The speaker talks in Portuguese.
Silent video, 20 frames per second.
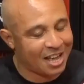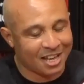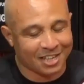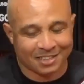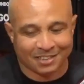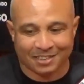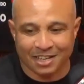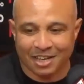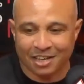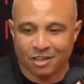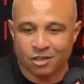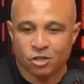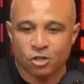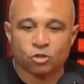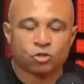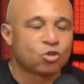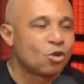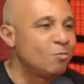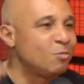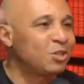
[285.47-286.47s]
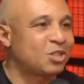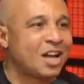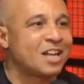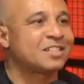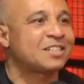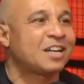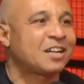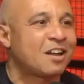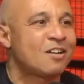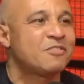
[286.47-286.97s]
da raça é somos
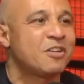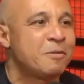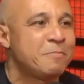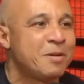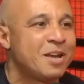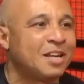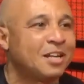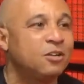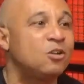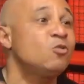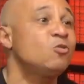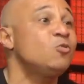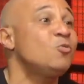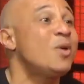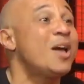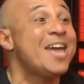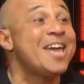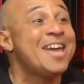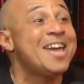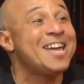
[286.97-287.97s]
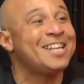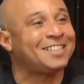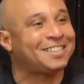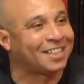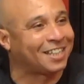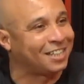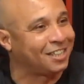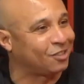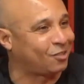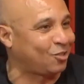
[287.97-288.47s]
casaca vermelha. Não, não é
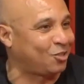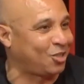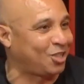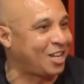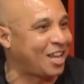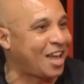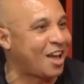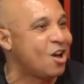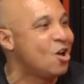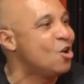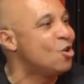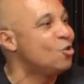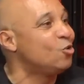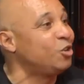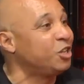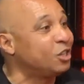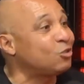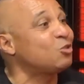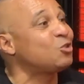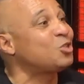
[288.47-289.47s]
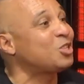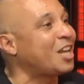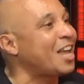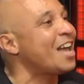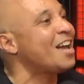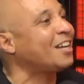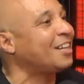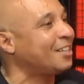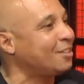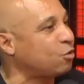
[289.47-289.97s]
esse grito de uhum. guerra. O grito de
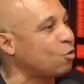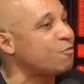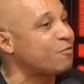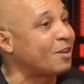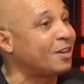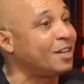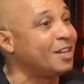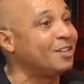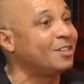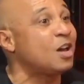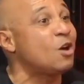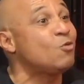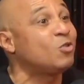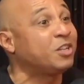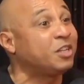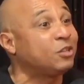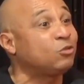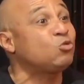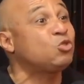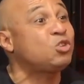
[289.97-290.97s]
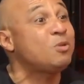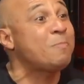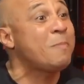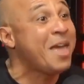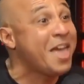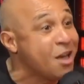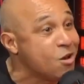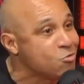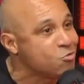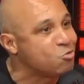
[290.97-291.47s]
guerra que eles estão falando é o grito de
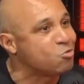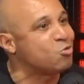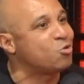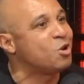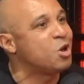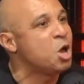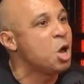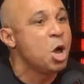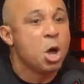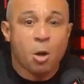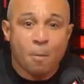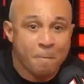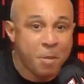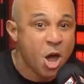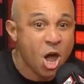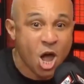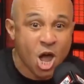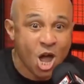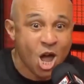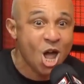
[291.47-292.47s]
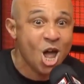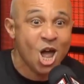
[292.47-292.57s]
Mengo. Mengo!